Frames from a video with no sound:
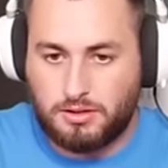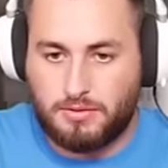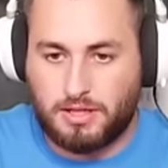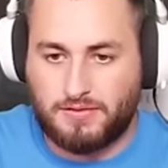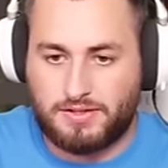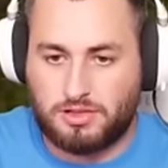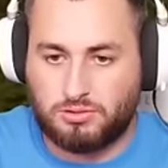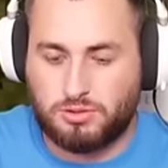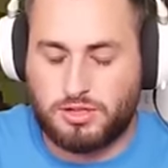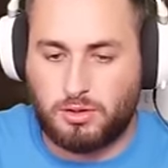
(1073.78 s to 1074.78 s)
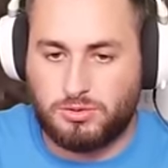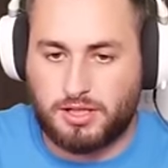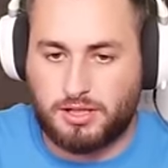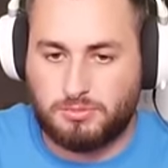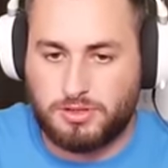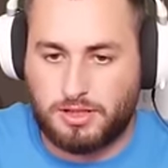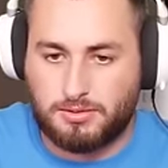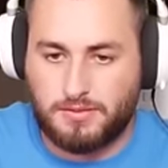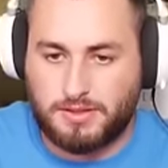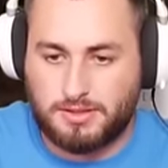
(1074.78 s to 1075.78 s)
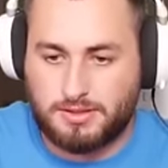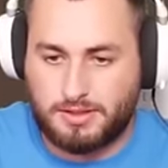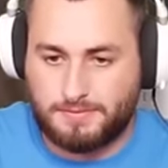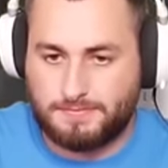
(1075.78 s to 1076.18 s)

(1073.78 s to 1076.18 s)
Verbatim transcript: Co ty dwa serduszka, uciekam, uciekam, dwa serca.